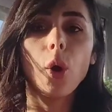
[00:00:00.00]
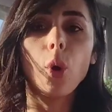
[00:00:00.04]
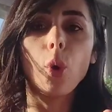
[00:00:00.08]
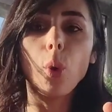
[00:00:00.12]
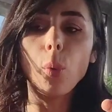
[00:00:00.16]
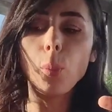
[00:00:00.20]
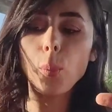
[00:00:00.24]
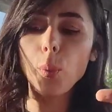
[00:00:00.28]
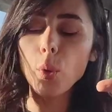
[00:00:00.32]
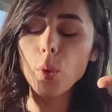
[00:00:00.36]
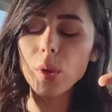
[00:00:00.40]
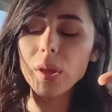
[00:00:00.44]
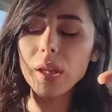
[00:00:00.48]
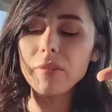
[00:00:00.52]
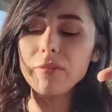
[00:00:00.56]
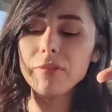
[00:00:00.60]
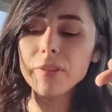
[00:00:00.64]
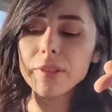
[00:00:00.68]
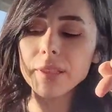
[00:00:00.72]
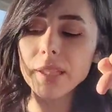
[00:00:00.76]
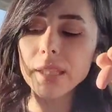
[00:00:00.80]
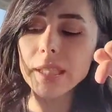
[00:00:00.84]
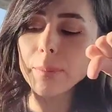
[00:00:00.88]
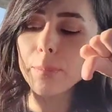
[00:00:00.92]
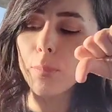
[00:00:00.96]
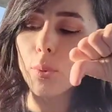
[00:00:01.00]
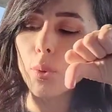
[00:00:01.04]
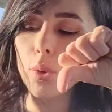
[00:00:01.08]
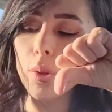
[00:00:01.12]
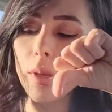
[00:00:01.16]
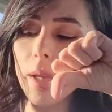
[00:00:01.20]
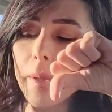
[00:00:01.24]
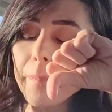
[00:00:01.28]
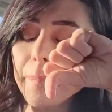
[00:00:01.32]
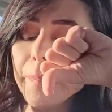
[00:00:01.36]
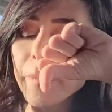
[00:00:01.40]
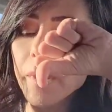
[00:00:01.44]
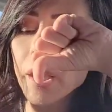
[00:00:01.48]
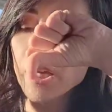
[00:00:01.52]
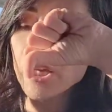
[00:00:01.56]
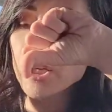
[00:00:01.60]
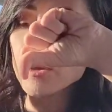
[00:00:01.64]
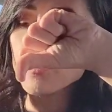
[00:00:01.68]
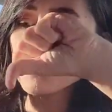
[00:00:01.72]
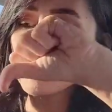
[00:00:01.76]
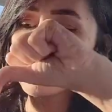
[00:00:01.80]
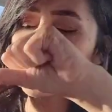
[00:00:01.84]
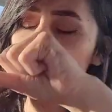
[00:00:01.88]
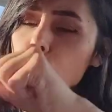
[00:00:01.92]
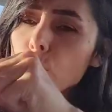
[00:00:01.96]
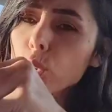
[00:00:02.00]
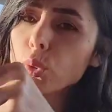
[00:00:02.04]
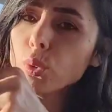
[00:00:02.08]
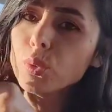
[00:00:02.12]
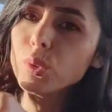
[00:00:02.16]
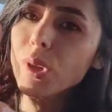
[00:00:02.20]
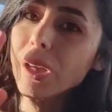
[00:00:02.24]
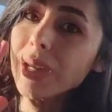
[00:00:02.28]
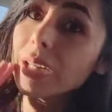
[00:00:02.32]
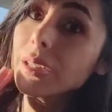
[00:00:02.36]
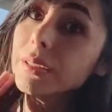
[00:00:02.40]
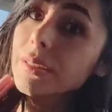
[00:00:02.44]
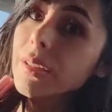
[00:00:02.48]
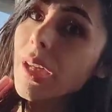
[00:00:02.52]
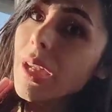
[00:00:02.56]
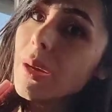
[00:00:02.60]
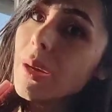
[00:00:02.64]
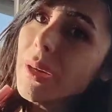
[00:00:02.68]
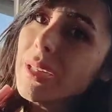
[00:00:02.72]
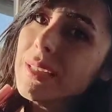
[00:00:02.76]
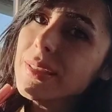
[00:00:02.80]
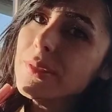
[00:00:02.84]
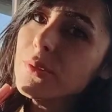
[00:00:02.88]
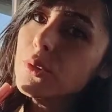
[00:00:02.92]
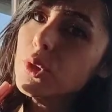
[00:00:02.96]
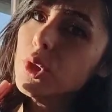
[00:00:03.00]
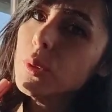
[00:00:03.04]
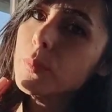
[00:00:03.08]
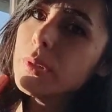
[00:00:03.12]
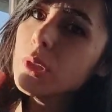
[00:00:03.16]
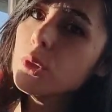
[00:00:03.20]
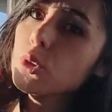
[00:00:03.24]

o böyle vidayı böyle sonuna kadar bastırıyor.